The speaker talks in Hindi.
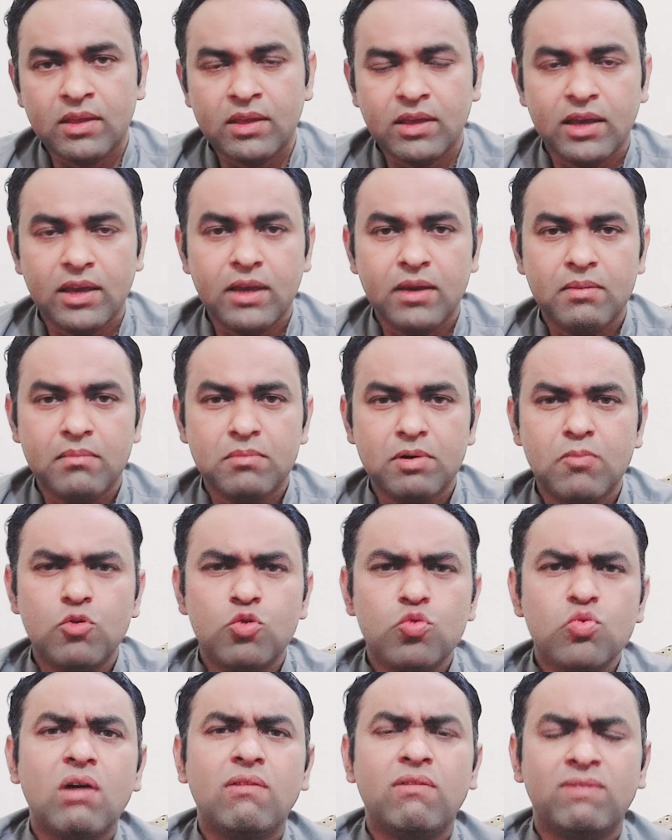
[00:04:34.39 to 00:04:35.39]
कि
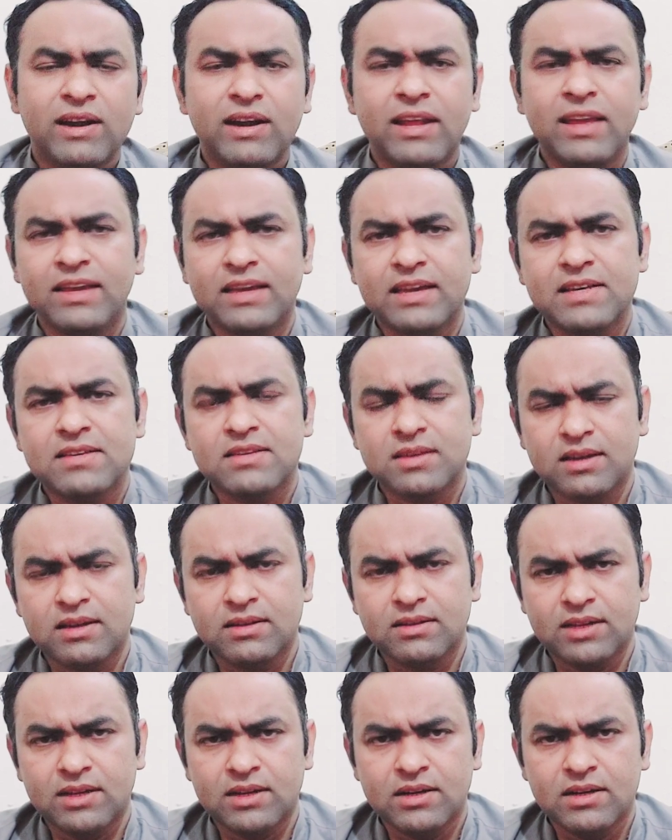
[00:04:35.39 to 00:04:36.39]
ममनुआ फंडिंग केस के
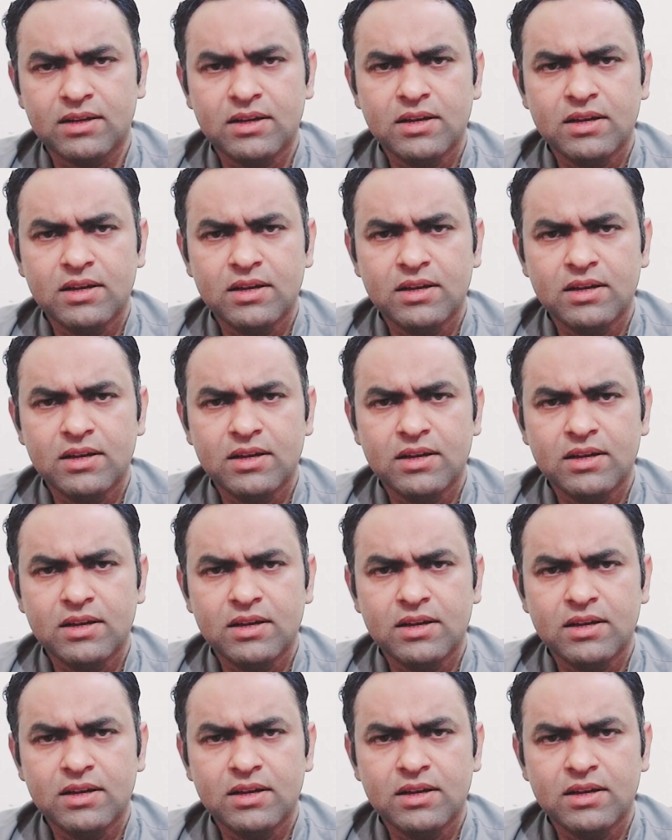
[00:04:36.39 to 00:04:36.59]
अंदर